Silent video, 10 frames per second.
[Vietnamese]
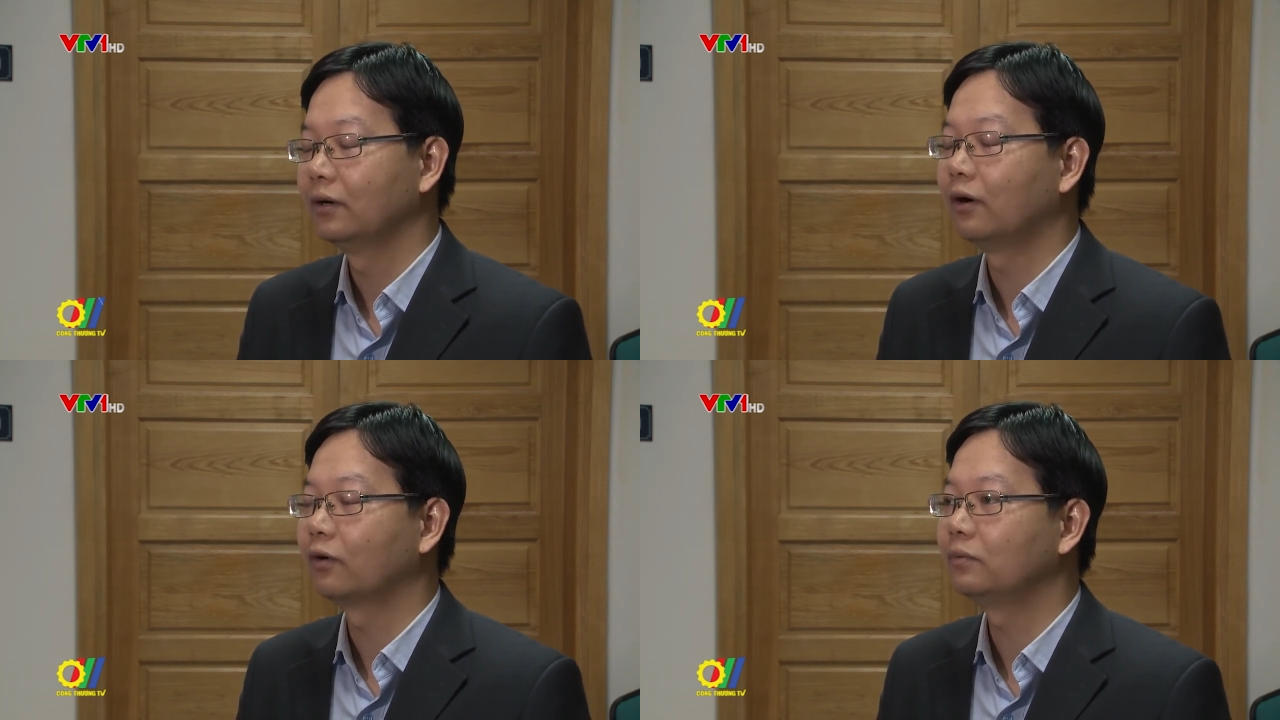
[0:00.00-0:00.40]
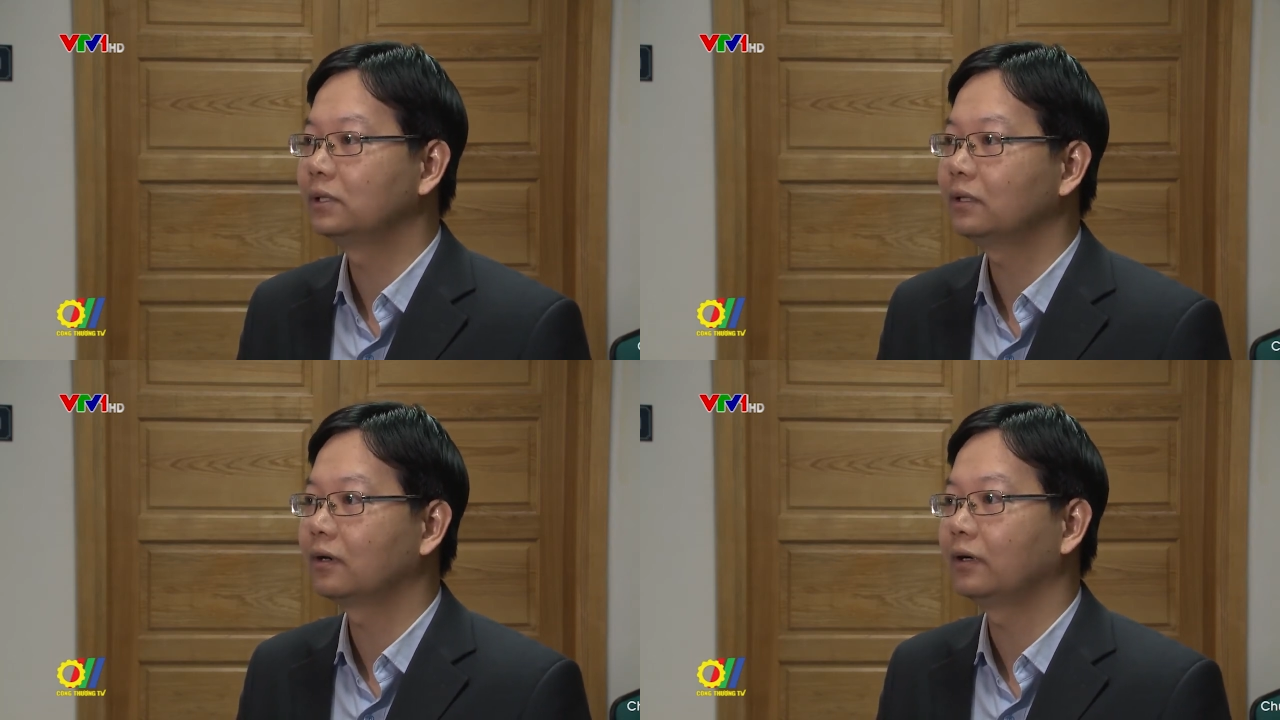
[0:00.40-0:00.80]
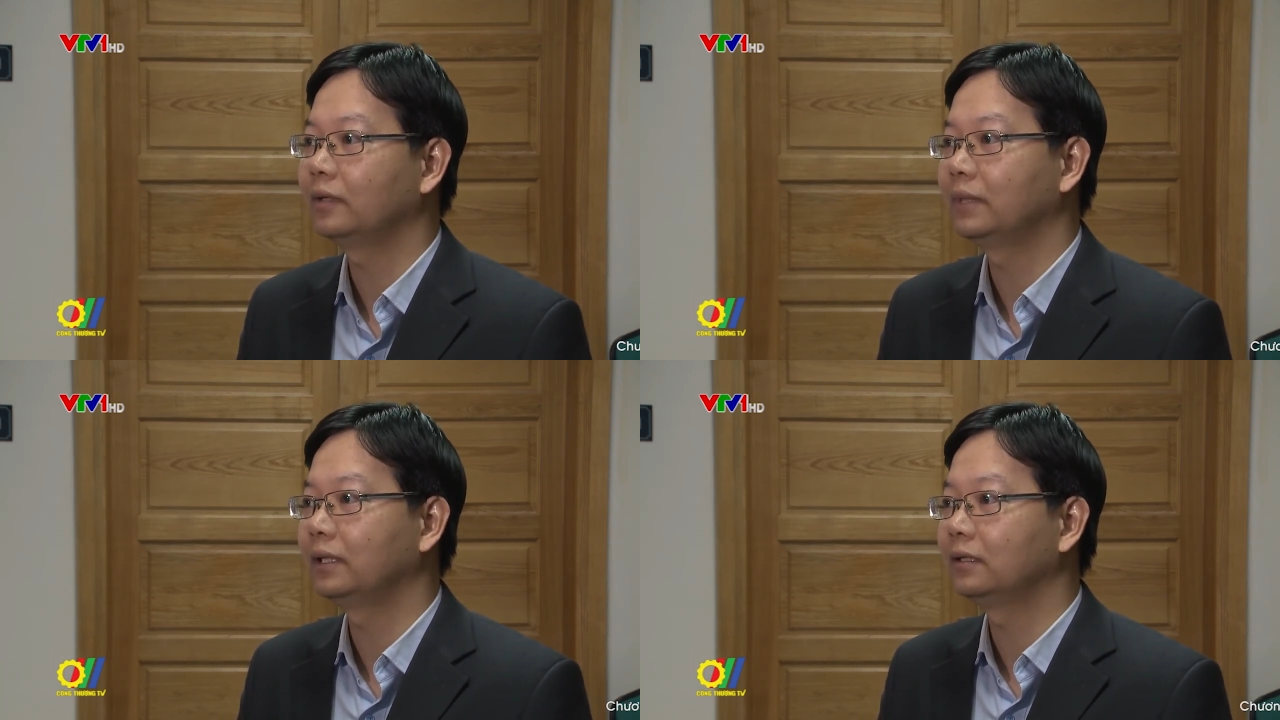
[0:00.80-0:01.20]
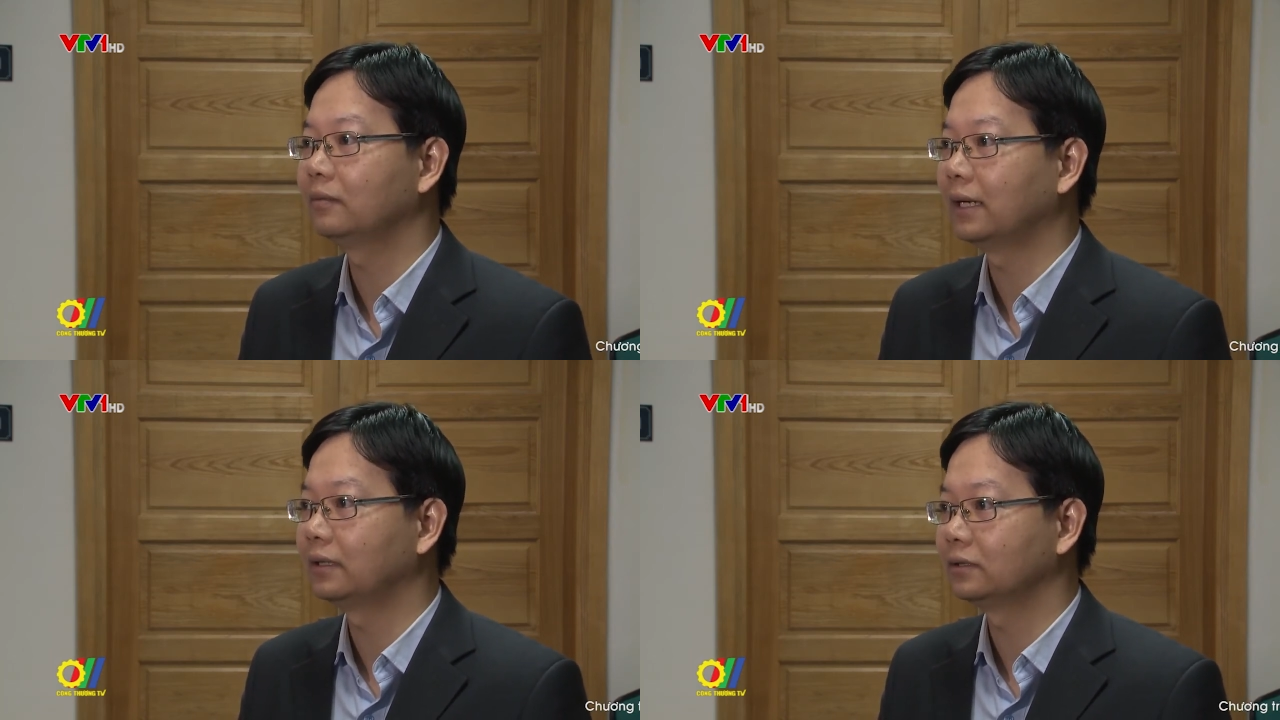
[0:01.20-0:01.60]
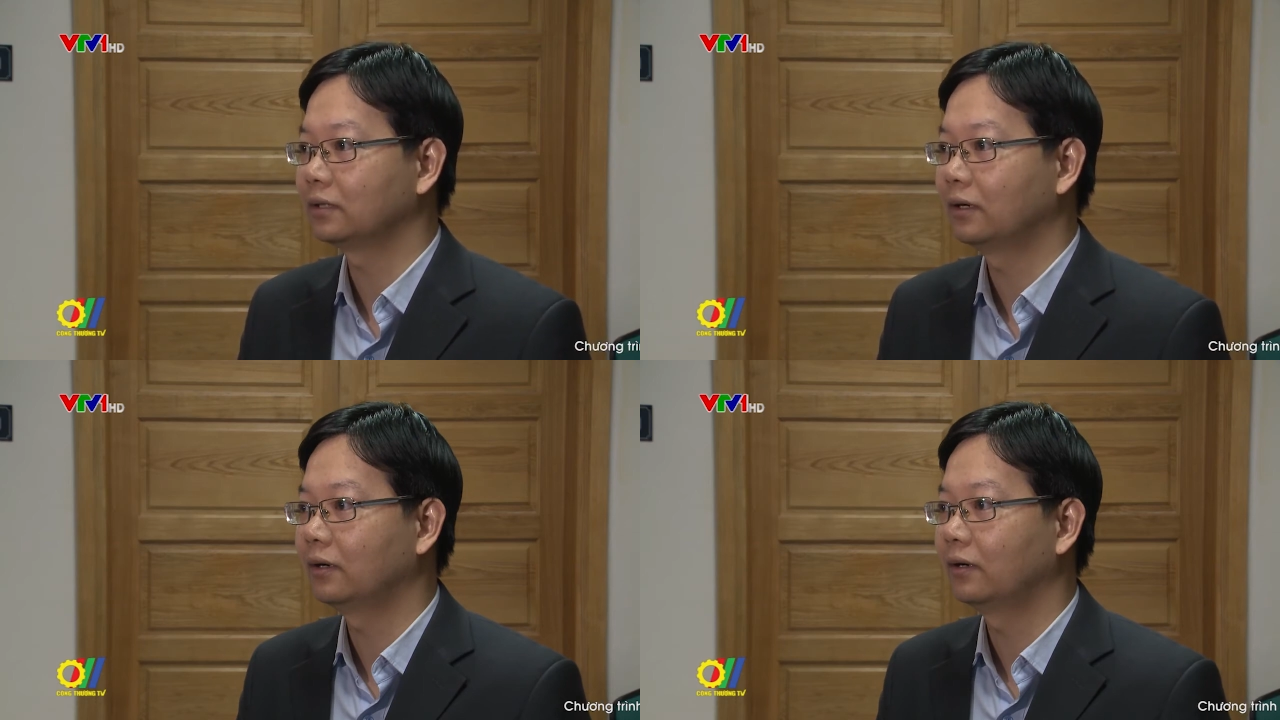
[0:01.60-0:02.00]
họ cũng chưa có hiệp định thương mại tự
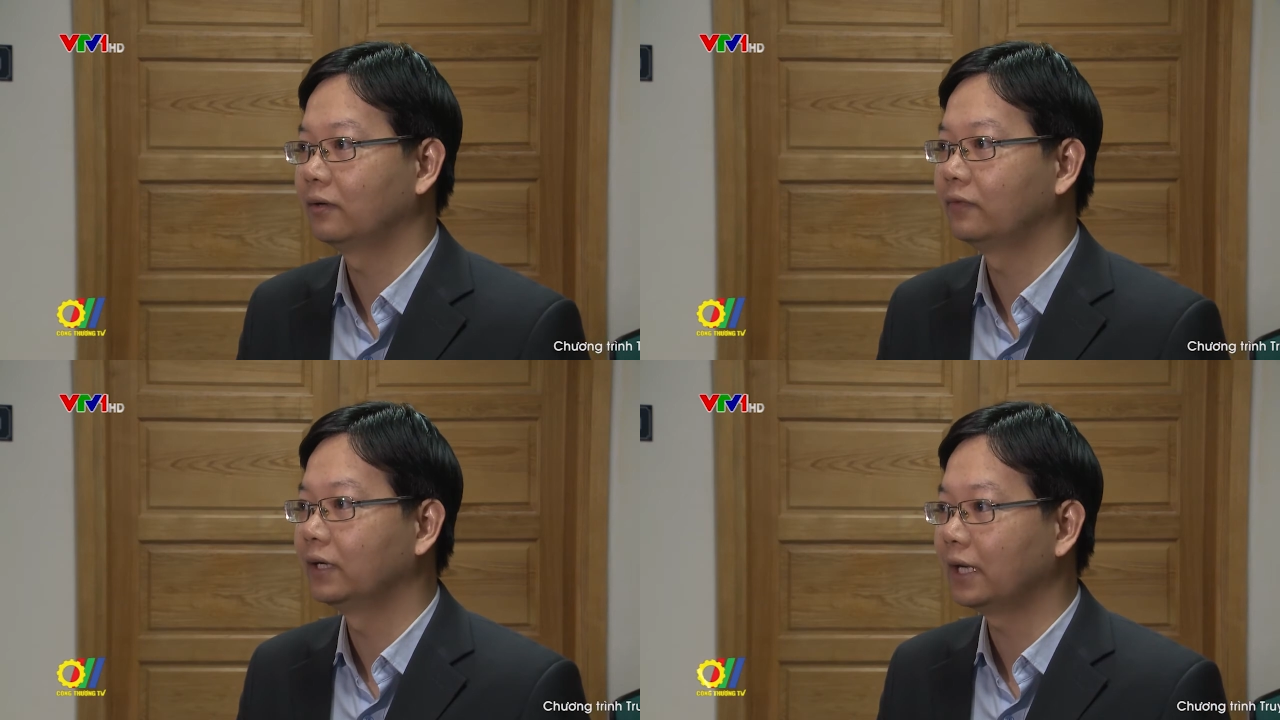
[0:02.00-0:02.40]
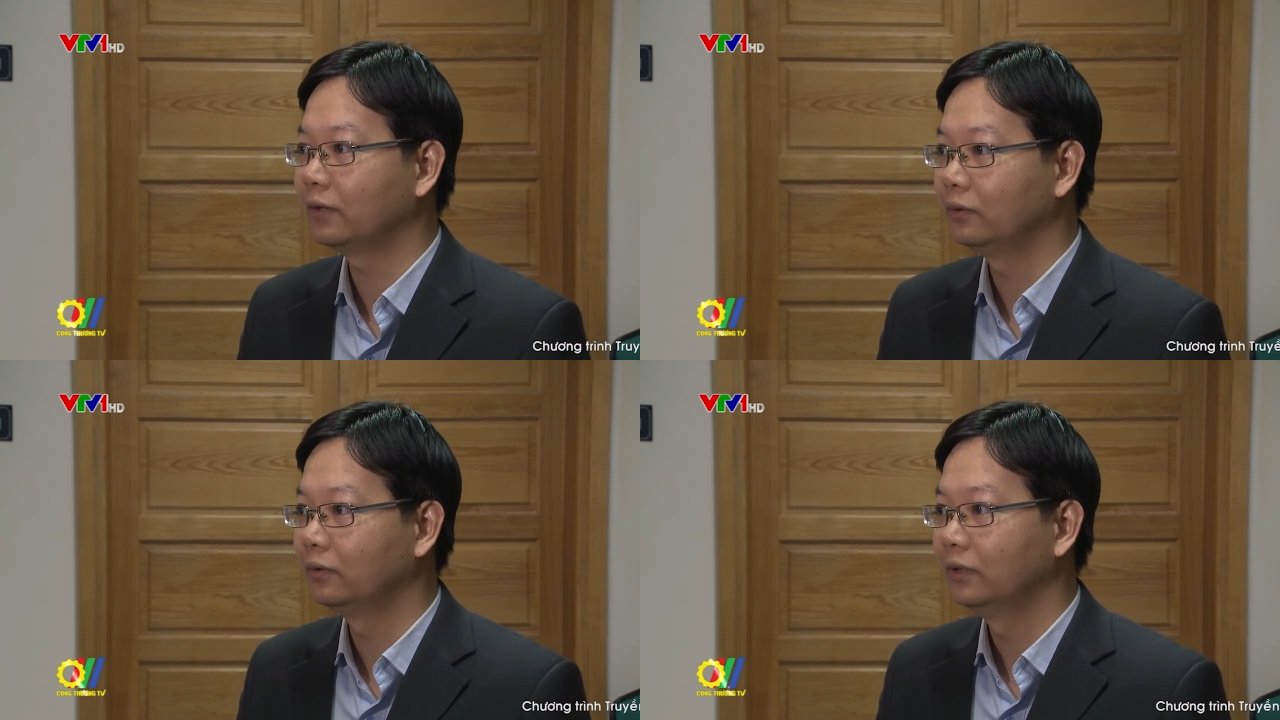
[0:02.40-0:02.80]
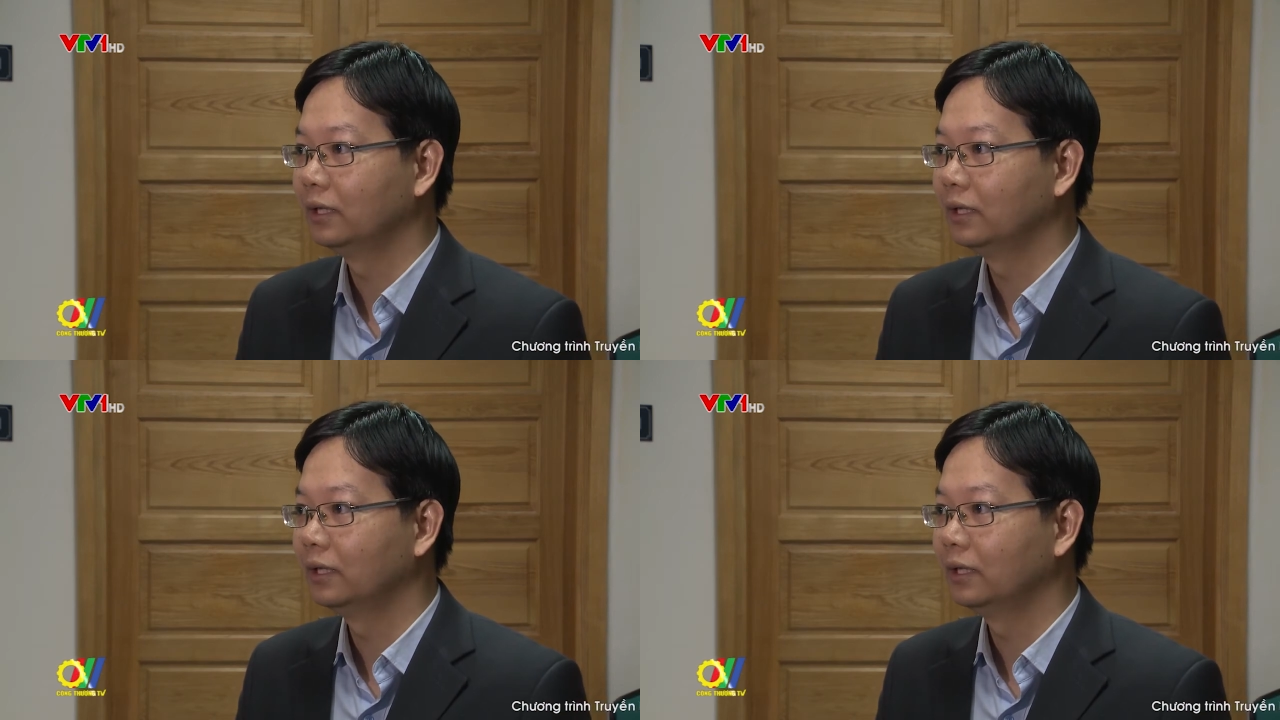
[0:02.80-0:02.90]
do với EU